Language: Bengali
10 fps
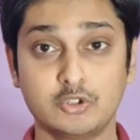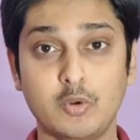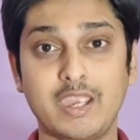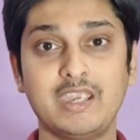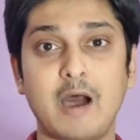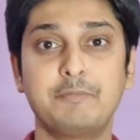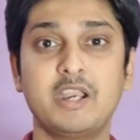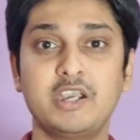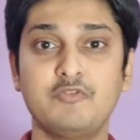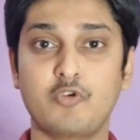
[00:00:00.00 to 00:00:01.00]
তো এই
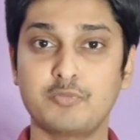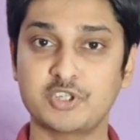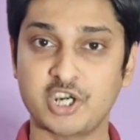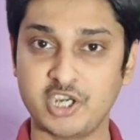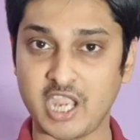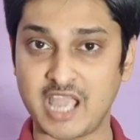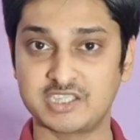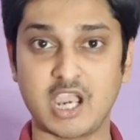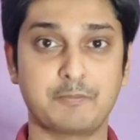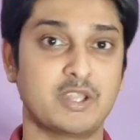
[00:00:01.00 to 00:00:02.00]
আপডেট ইনফরমেশানটি
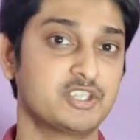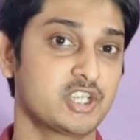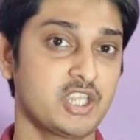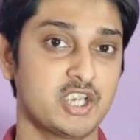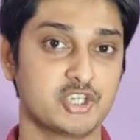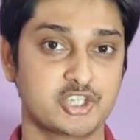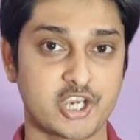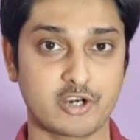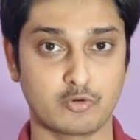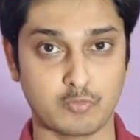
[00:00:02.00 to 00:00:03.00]
আজকে আপনাদের সাথে
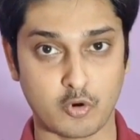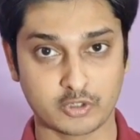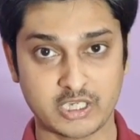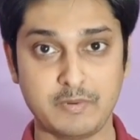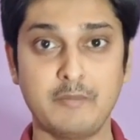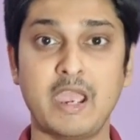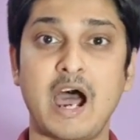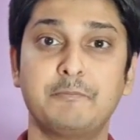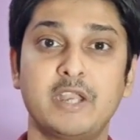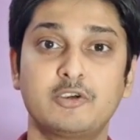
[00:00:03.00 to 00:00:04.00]
শেয়ার করব কিভাবে
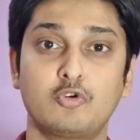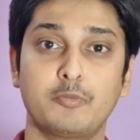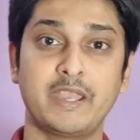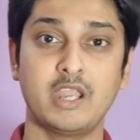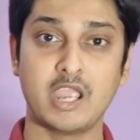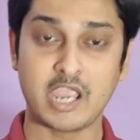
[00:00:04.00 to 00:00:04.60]
আপডেট করবেন